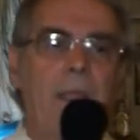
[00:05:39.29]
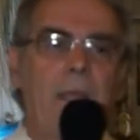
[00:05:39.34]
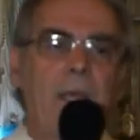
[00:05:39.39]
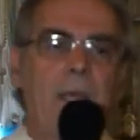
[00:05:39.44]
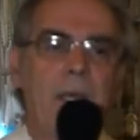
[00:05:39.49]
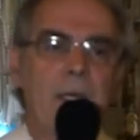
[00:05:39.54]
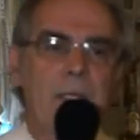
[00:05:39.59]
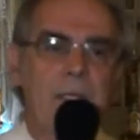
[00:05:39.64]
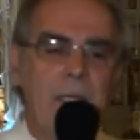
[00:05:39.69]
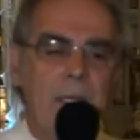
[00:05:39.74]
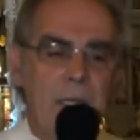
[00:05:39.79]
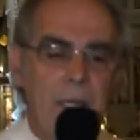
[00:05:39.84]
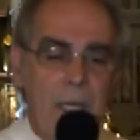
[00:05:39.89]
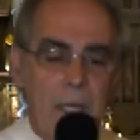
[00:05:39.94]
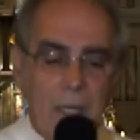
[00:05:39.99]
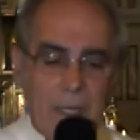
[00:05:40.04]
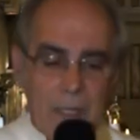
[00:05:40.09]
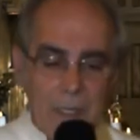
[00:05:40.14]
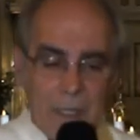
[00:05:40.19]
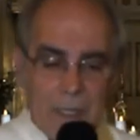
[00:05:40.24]
Quer dizer,
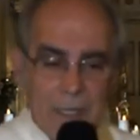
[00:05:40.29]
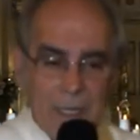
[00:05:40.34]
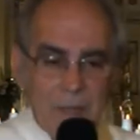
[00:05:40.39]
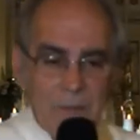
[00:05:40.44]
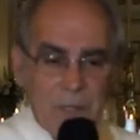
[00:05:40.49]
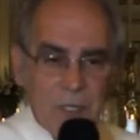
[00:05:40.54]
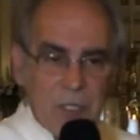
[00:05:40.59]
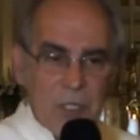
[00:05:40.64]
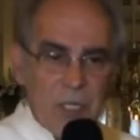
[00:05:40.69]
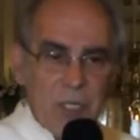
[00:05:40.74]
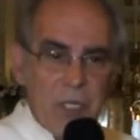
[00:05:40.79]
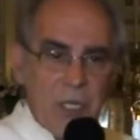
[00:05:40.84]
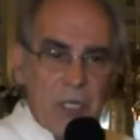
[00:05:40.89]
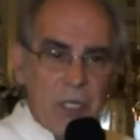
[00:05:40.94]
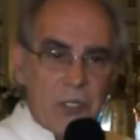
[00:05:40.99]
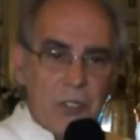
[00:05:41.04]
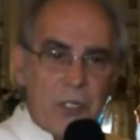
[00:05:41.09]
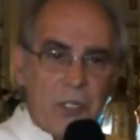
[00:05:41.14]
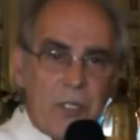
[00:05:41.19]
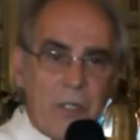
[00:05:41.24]
quem me
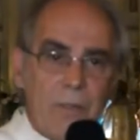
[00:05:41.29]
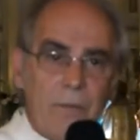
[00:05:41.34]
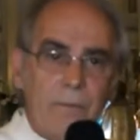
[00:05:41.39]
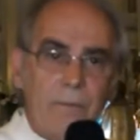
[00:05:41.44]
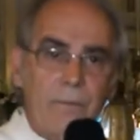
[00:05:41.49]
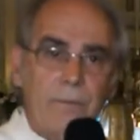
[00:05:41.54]
dirige?